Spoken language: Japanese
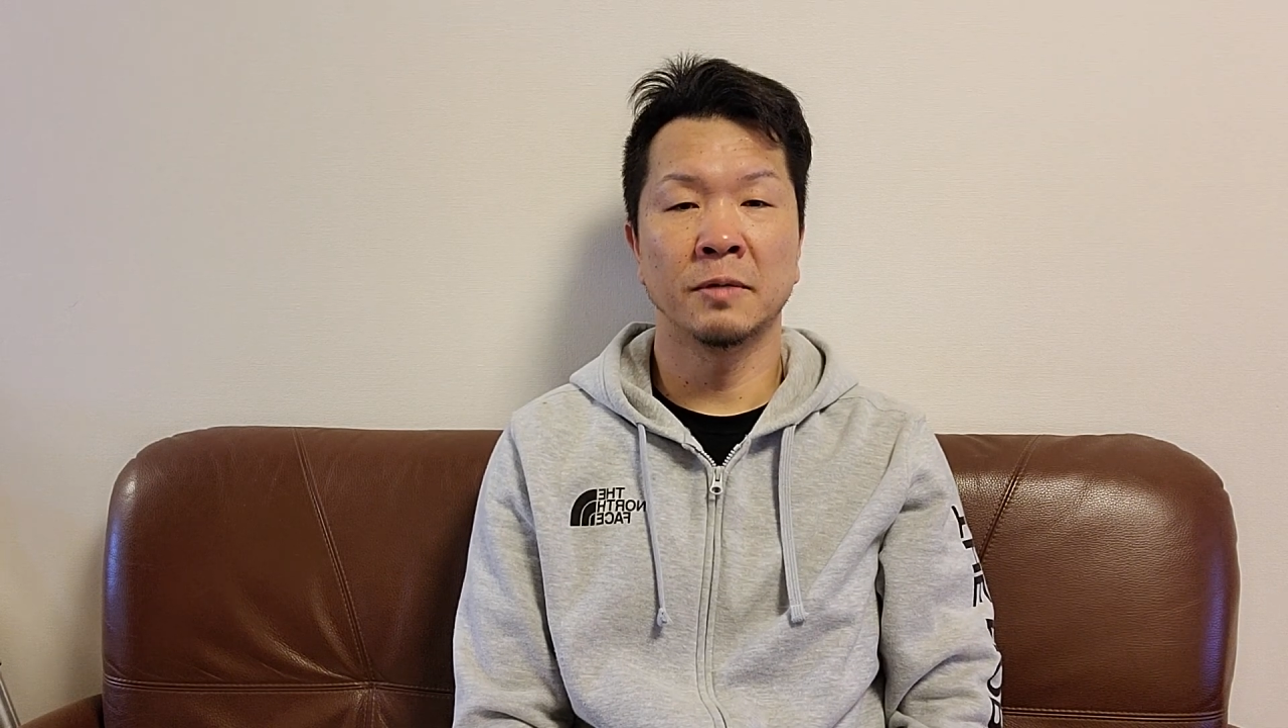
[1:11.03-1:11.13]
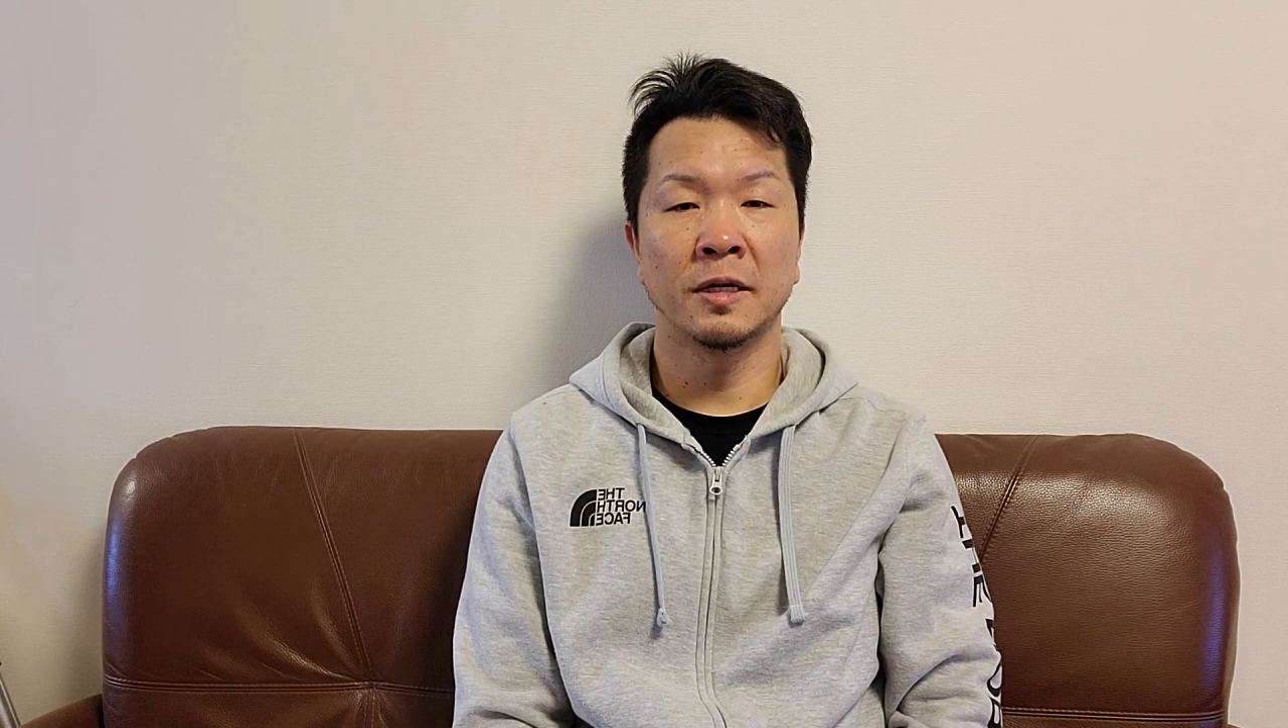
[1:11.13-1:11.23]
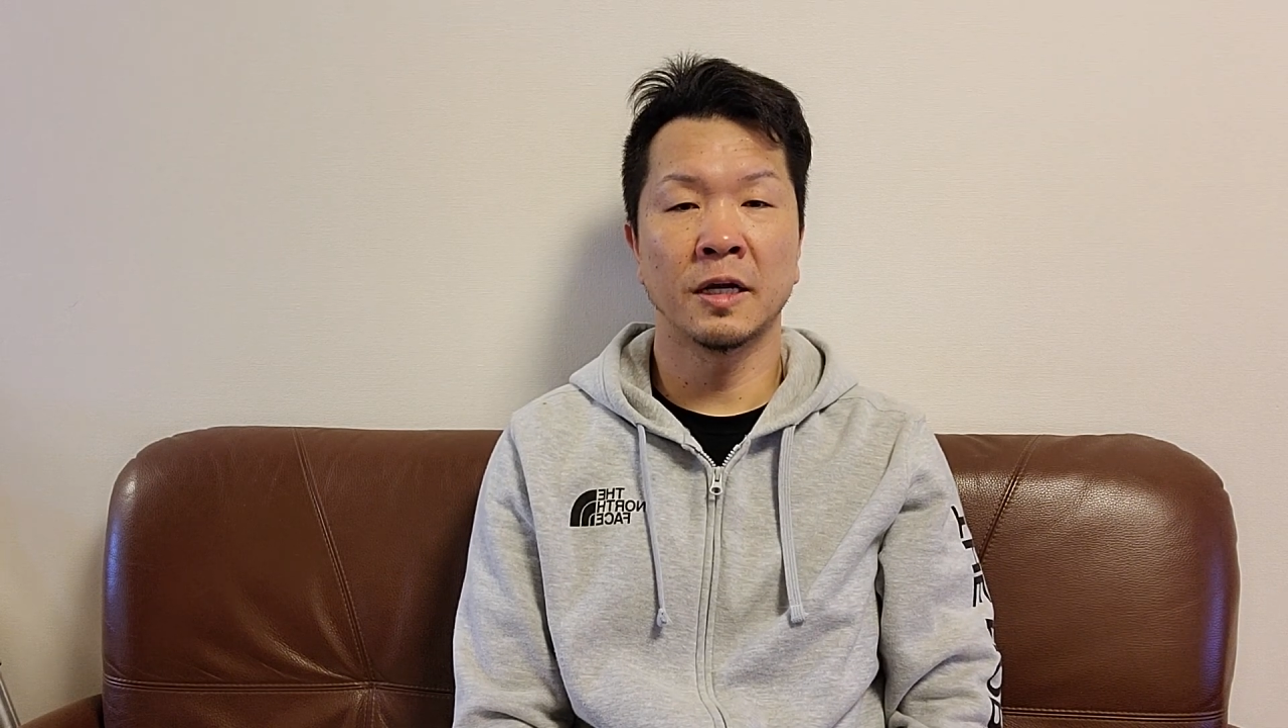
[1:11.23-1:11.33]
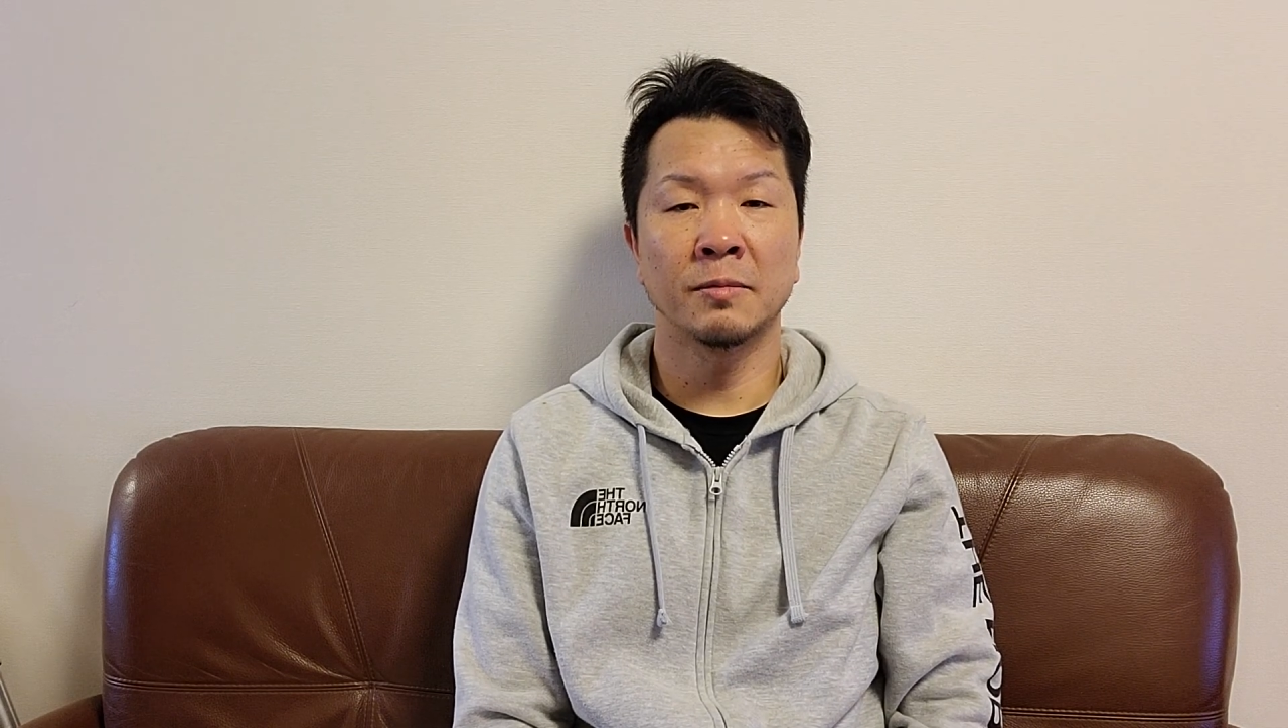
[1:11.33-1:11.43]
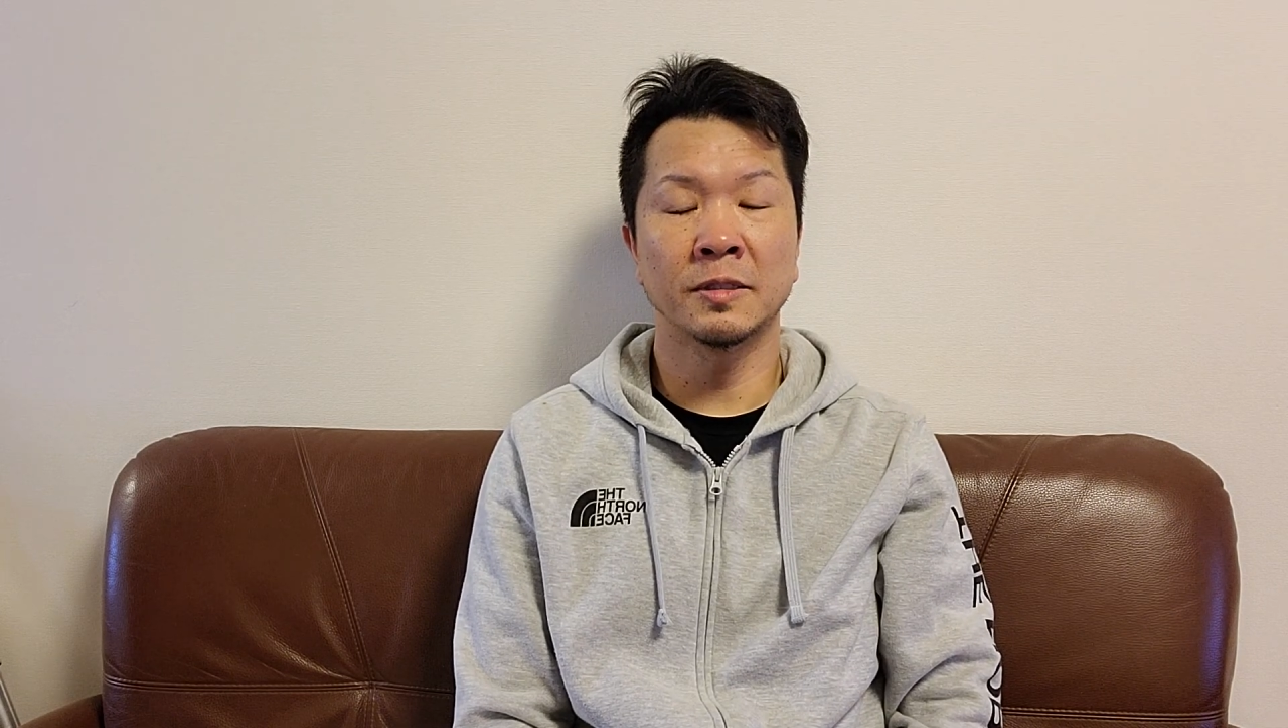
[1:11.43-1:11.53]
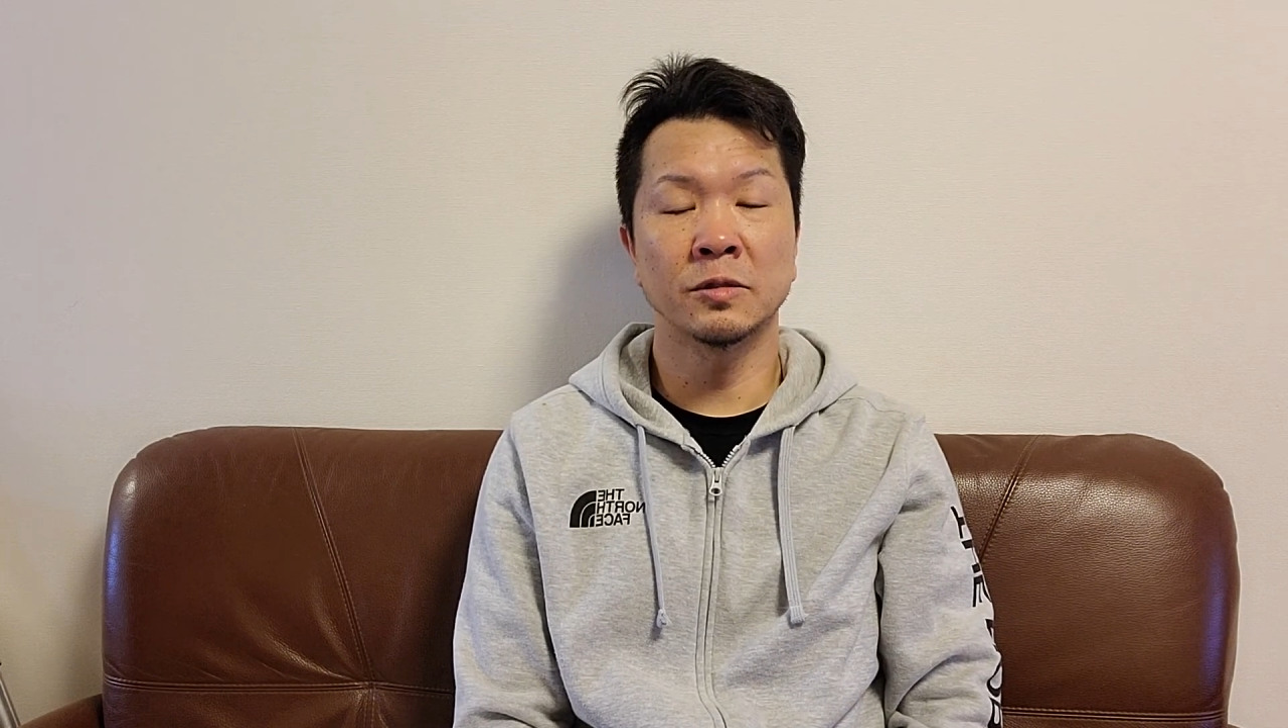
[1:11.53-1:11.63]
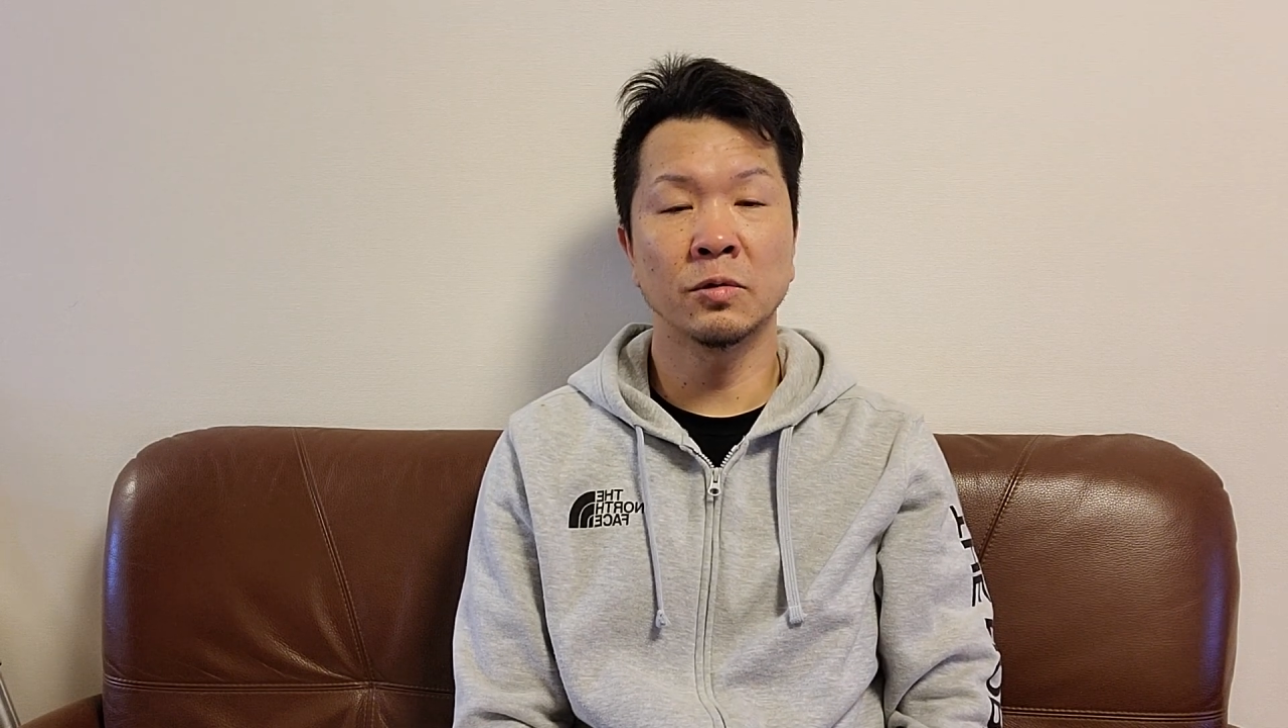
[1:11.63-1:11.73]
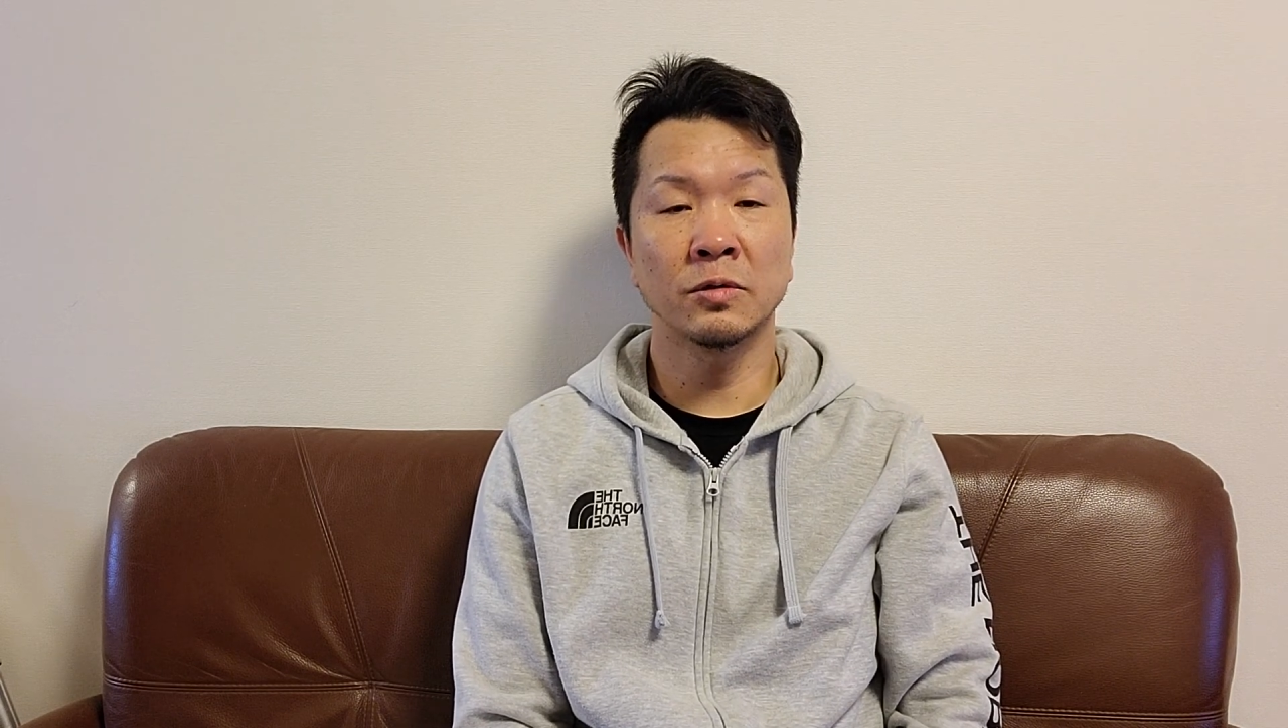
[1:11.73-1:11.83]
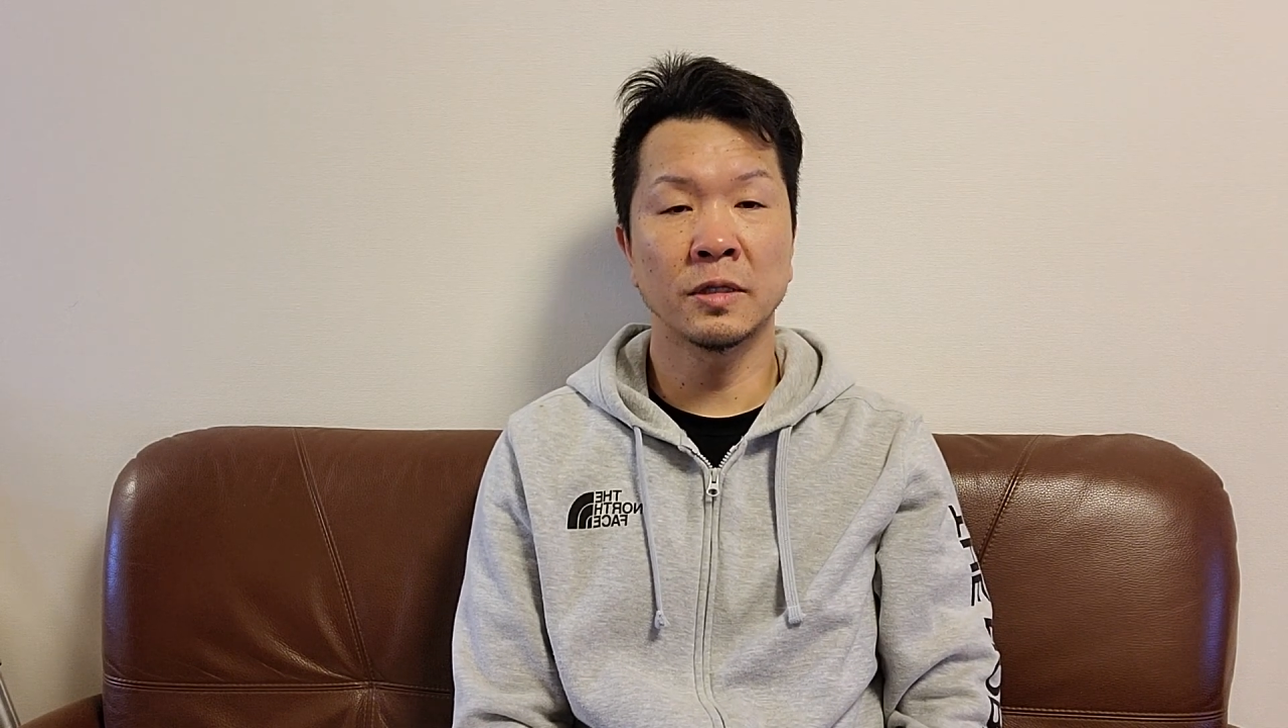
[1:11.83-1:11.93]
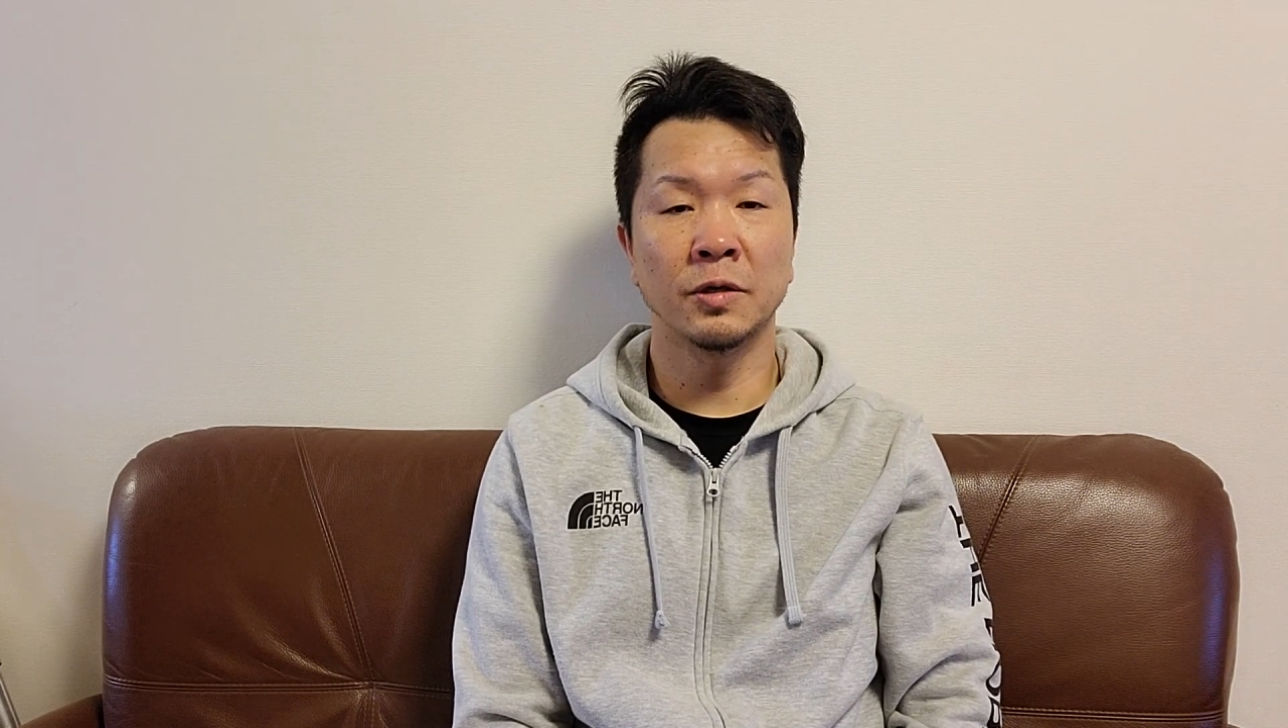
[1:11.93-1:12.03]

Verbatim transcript: 間に合いますよっ